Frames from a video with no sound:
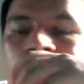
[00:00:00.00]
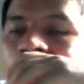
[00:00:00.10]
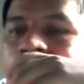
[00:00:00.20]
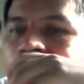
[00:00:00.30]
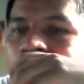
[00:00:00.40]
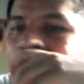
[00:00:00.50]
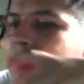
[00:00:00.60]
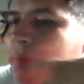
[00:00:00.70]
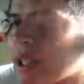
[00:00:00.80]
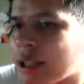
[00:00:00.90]
Y
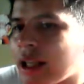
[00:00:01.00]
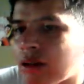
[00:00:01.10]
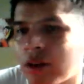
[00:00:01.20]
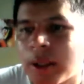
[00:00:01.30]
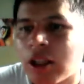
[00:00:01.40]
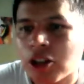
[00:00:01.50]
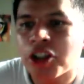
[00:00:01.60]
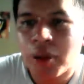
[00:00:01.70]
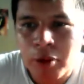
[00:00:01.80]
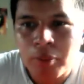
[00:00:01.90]
sí, parte de la culpa se lo
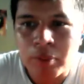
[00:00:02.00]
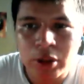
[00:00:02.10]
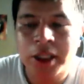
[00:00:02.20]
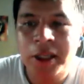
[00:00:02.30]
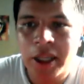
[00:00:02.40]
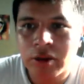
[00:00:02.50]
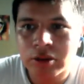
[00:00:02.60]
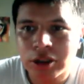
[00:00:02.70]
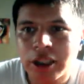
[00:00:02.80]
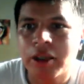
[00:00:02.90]
tienen los
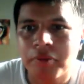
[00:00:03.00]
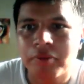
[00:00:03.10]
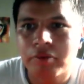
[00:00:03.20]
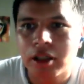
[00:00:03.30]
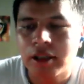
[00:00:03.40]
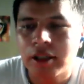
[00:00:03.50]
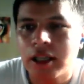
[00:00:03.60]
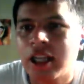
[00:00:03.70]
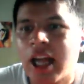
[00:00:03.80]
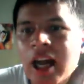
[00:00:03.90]
políticos, sí,
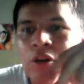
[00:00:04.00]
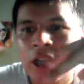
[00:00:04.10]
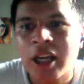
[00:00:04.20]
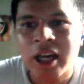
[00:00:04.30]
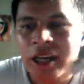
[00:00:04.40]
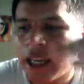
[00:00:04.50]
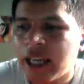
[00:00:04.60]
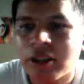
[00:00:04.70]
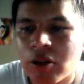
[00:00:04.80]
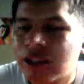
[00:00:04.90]
y la
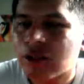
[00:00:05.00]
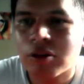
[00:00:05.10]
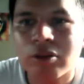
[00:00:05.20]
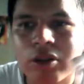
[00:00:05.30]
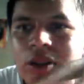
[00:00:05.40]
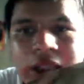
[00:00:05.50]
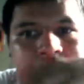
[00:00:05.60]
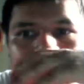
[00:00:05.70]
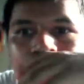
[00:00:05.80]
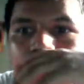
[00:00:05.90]
oligarquía y todo eso,
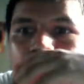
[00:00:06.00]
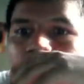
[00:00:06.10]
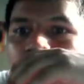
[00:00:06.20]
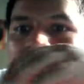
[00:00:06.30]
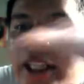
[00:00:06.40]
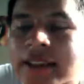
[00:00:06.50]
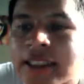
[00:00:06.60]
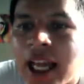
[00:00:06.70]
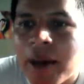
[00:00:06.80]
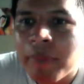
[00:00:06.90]
echen la culpa a quien
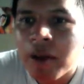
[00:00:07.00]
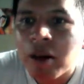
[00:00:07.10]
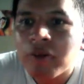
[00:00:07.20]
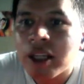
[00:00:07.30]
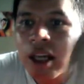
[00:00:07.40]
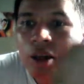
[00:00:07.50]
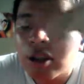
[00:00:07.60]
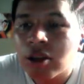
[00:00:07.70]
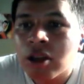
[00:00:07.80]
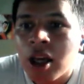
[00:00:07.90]
sea, pero al final
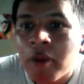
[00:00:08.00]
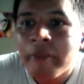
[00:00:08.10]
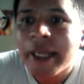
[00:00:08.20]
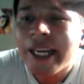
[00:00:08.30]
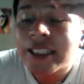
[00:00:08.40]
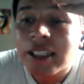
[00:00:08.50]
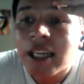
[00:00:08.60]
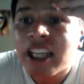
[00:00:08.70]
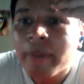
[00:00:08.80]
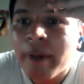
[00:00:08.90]
mírese
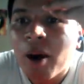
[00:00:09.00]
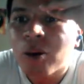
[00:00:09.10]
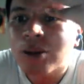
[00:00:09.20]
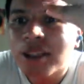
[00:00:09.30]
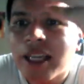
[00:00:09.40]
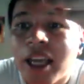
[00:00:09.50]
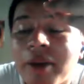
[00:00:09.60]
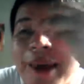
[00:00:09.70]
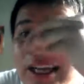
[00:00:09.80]
al espejo ustedes y